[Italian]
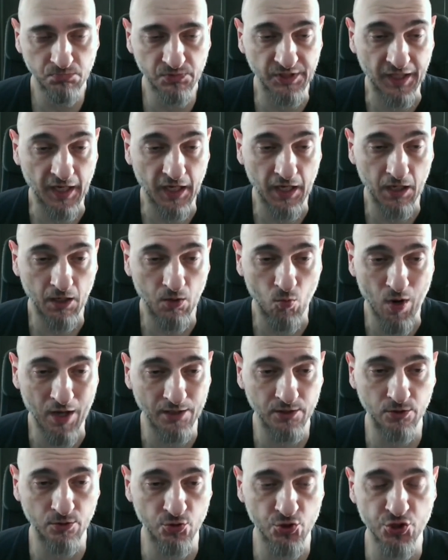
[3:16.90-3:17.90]
3,
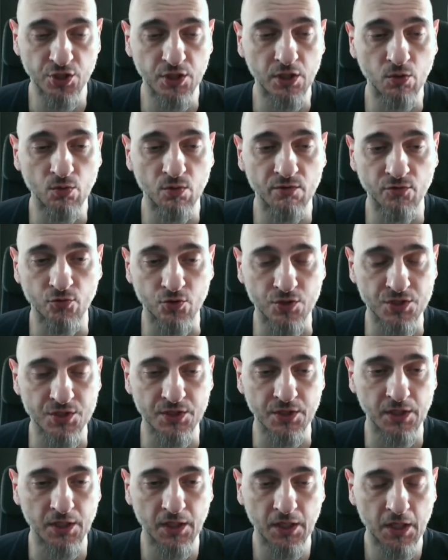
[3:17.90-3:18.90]
4, 5
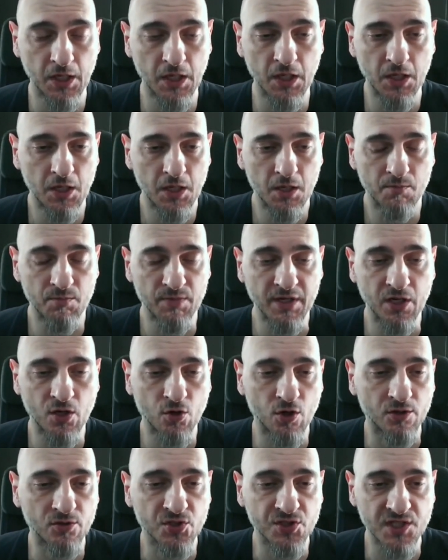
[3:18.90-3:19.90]
forse. Mi
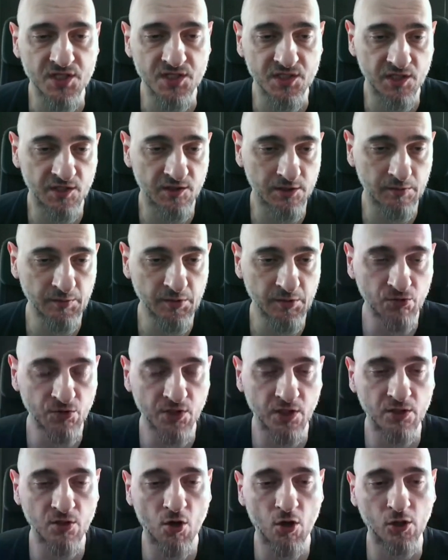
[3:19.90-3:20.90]
ricordo 60
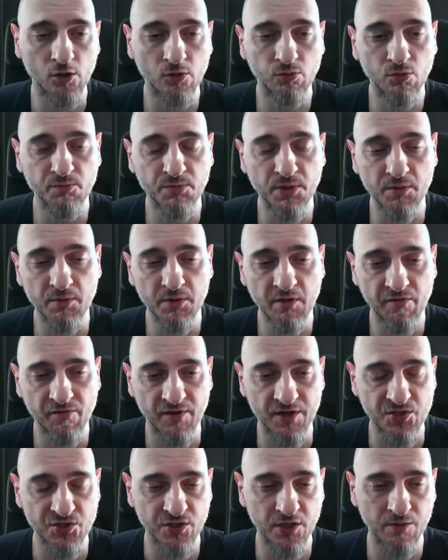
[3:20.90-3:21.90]
minuti a Dortmund prima di
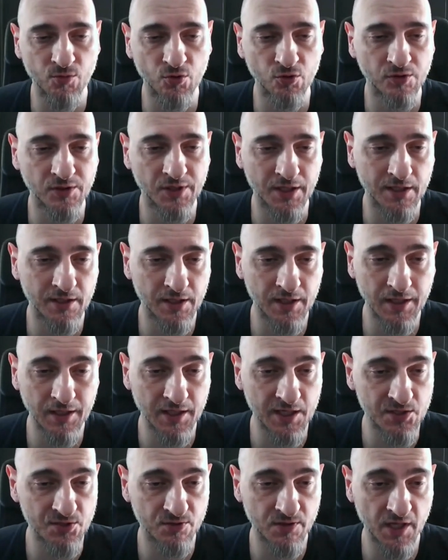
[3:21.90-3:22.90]
farci rimontare
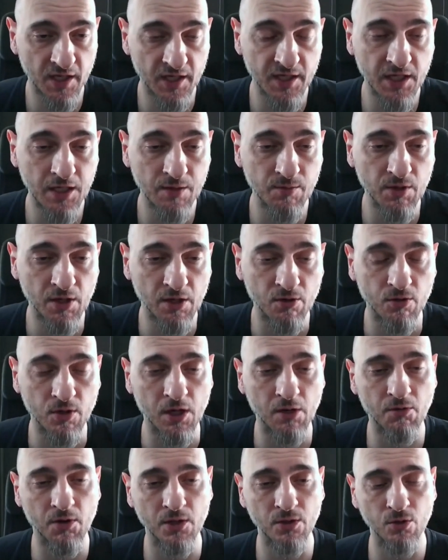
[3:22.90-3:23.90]
dell'ingresso di Hakimi,
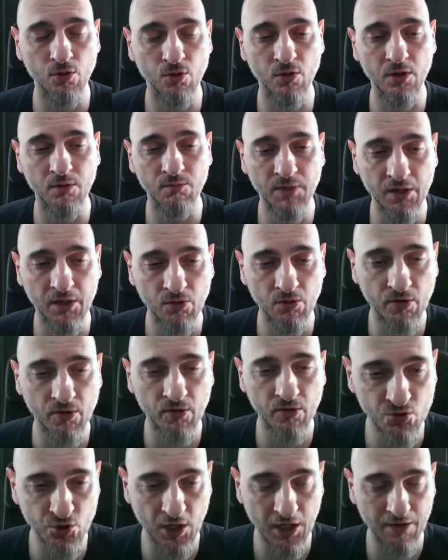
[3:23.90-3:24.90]
ancora quando il
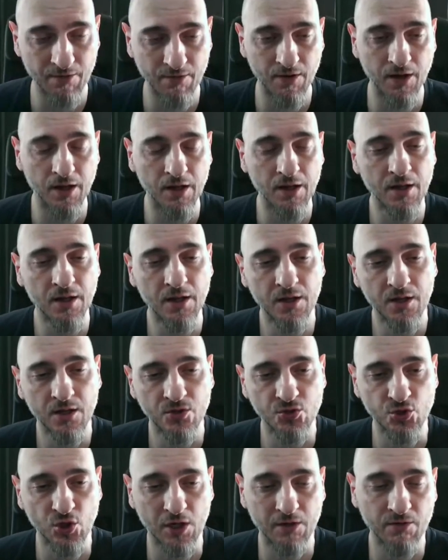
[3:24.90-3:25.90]
marocchino giocava,
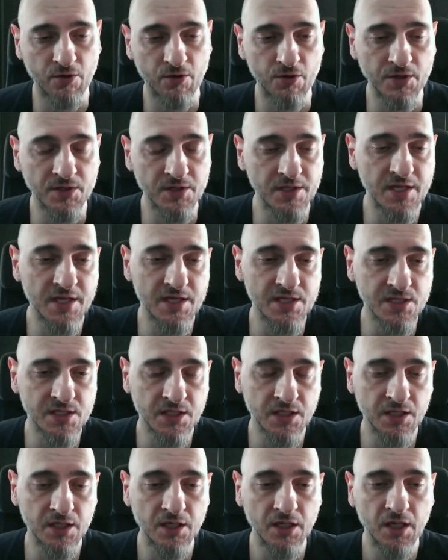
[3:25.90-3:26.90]
giocava con i
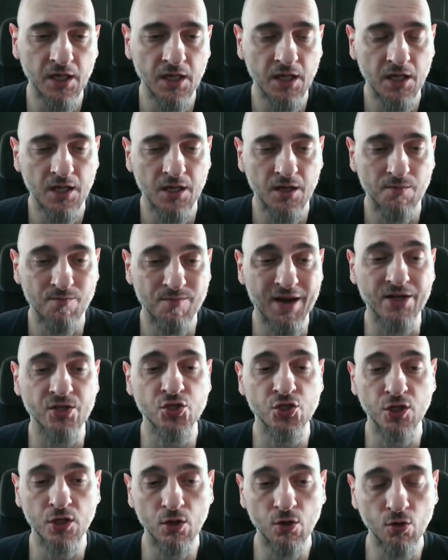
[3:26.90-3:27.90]
tedeschi.
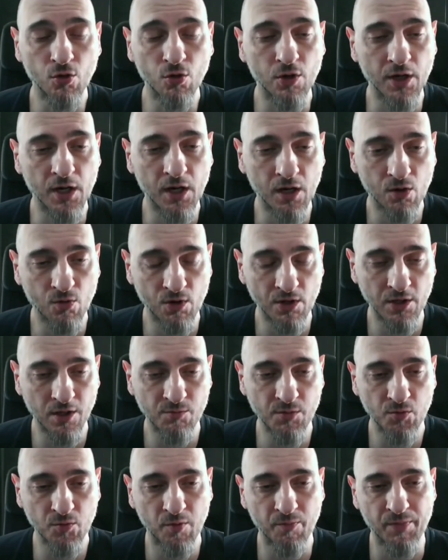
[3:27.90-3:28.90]
Barcellona, quando
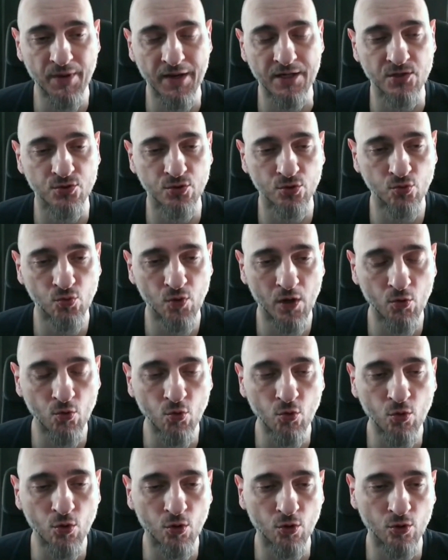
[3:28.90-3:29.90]
abbiamo perso
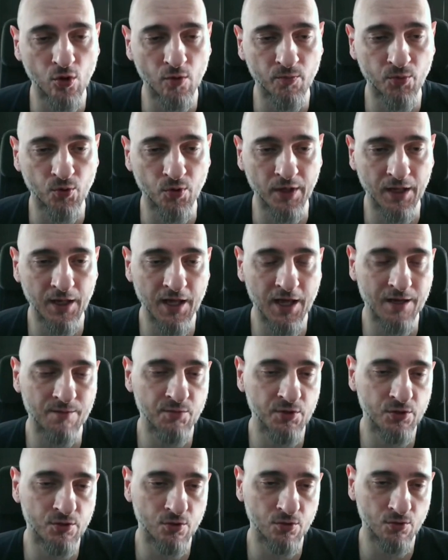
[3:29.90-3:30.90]
2-1 dopo che
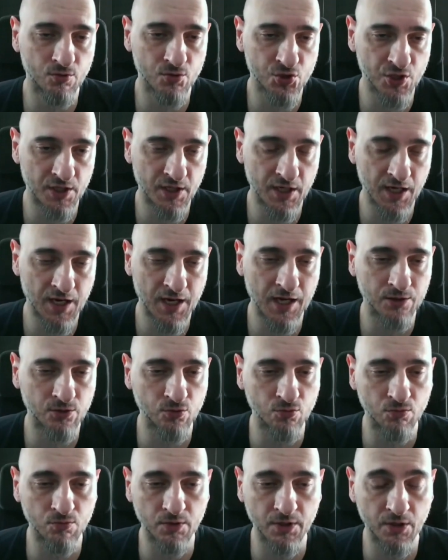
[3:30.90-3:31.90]
l'arbitro ci ha
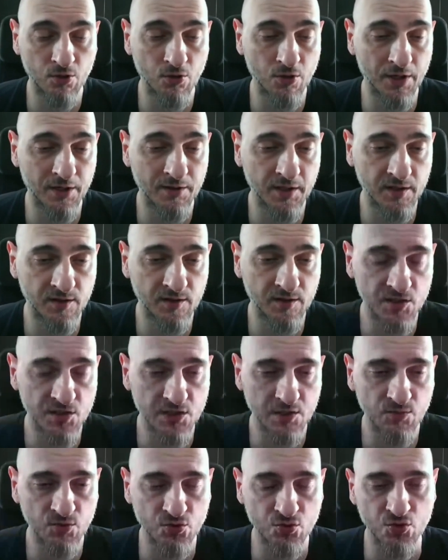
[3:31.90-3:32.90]
negato un rigore
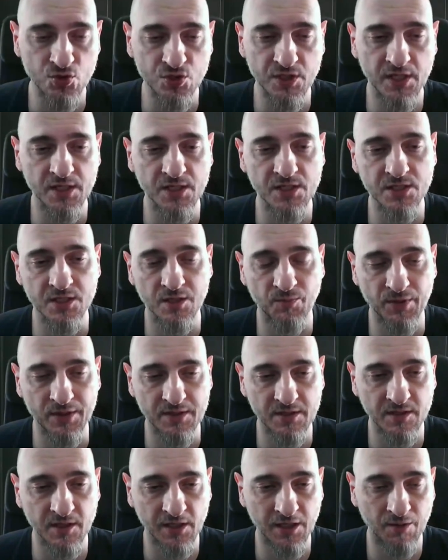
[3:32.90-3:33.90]
nettissimo su Sensi,
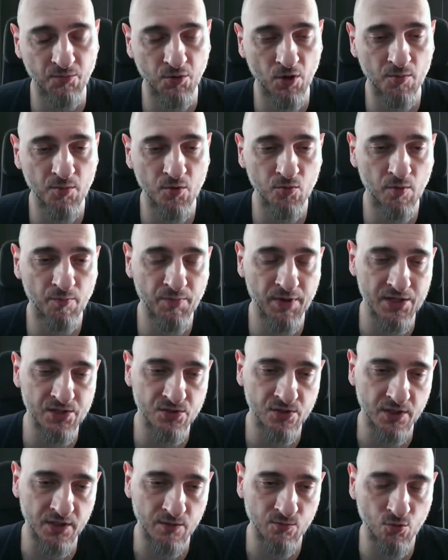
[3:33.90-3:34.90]
partita che poi abbiamo
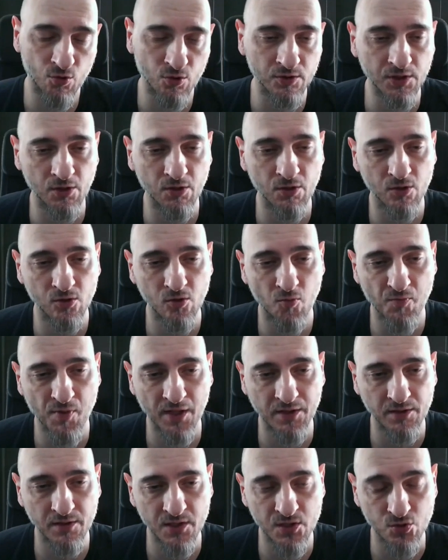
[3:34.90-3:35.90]
perso in rimonta con la
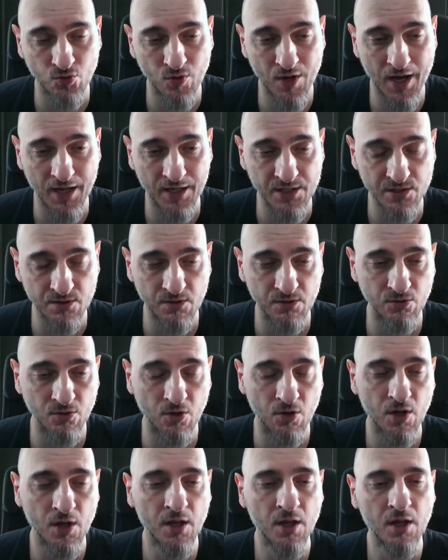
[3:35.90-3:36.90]
doppiata di Suarez, quando,